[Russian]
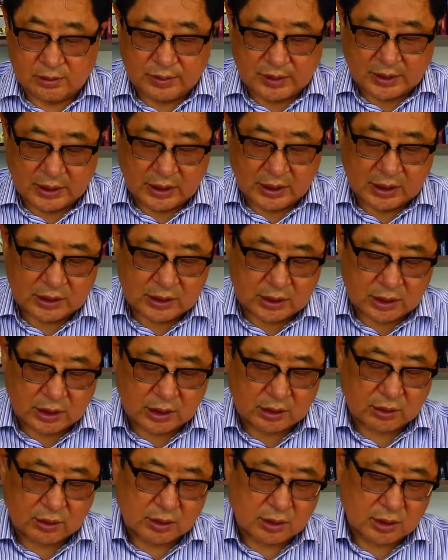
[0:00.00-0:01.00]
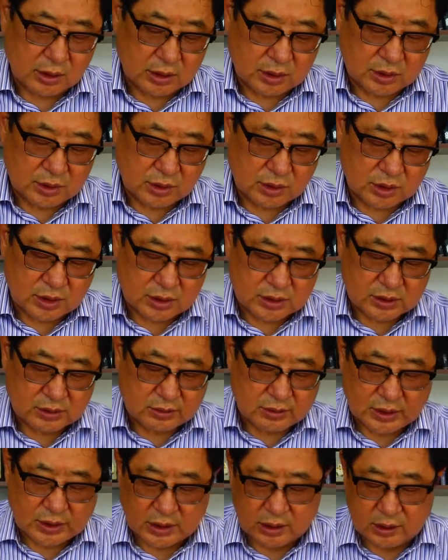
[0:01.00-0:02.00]
проектом, который еще
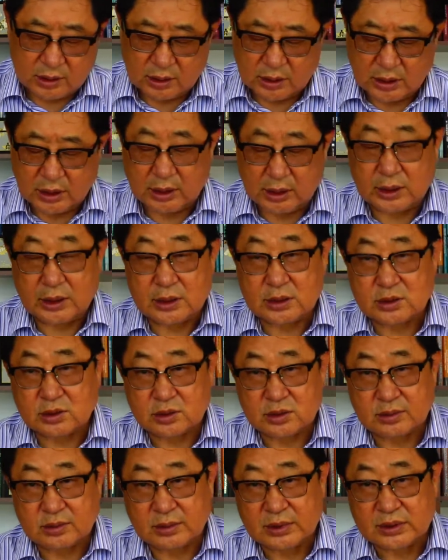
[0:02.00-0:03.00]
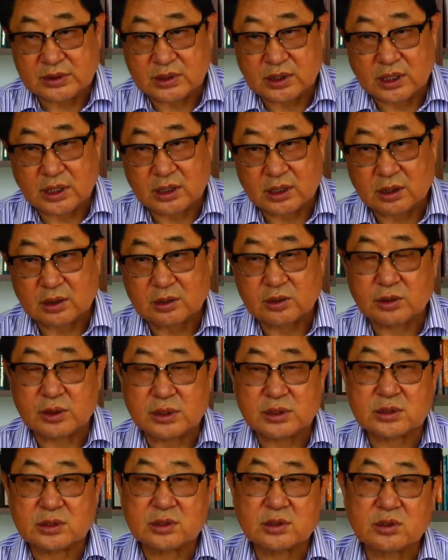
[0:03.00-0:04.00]
называет корейцы Узбекистана «Кто
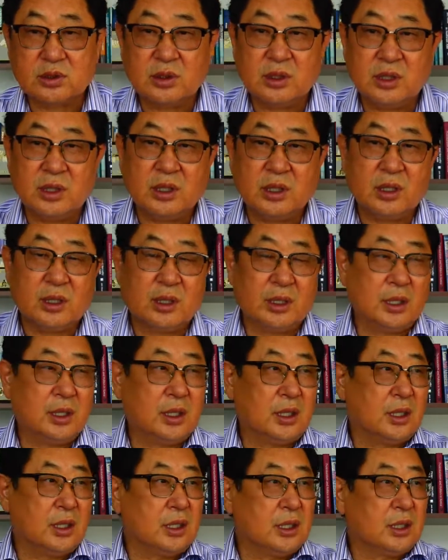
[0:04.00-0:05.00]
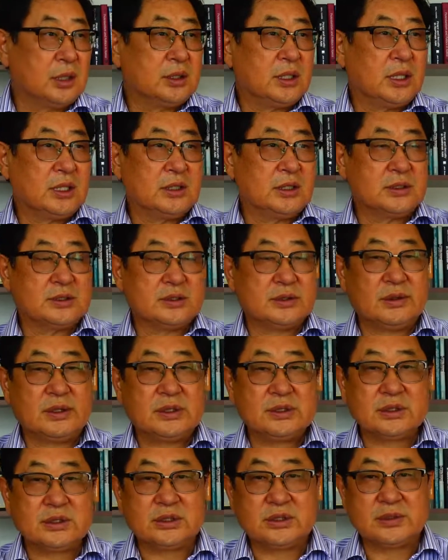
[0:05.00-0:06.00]
есть кто», а, так
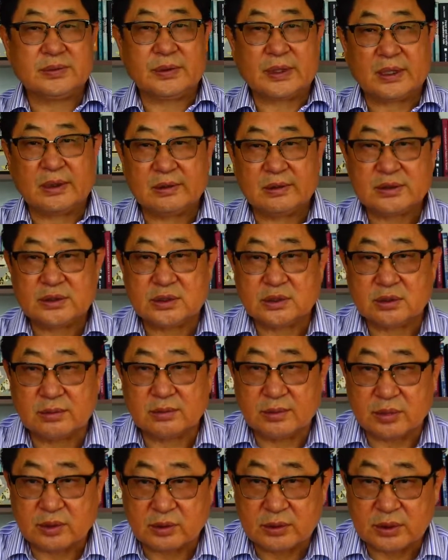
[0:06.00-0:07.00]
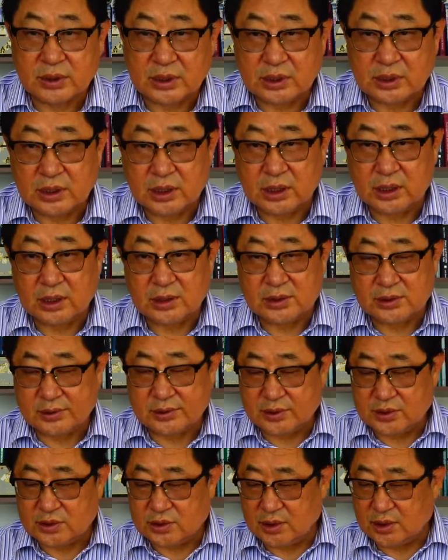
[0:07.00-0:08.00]
назывался справочник Брута
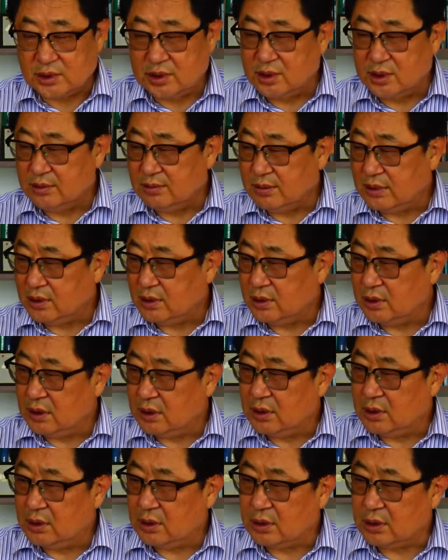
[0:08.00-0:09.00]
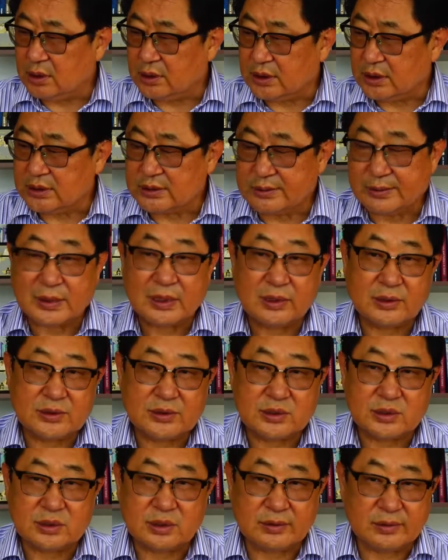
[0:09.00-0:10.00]
Иннокентьевича Кима. Этот
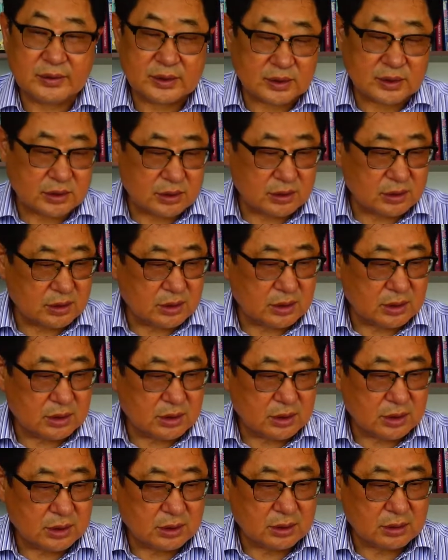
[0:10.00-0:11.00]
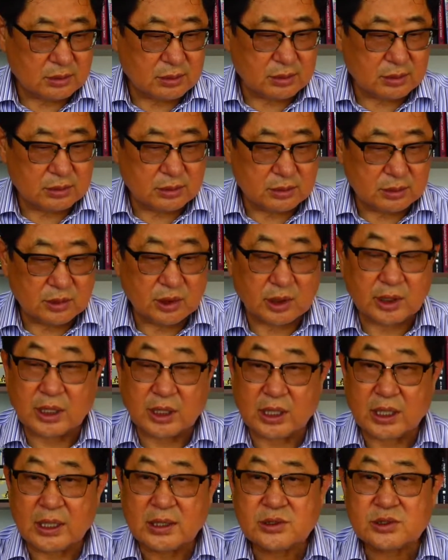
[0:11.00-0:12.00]
справочник вышел
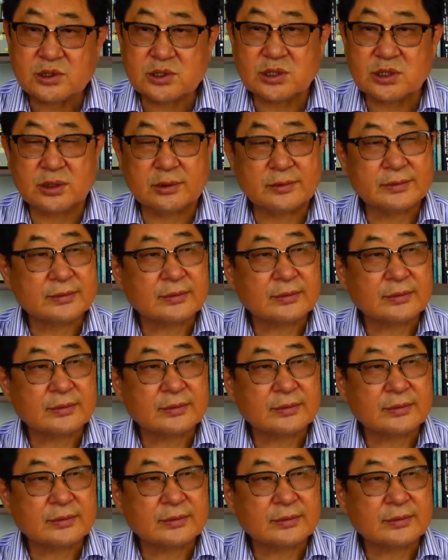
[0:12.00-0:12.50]
много раньше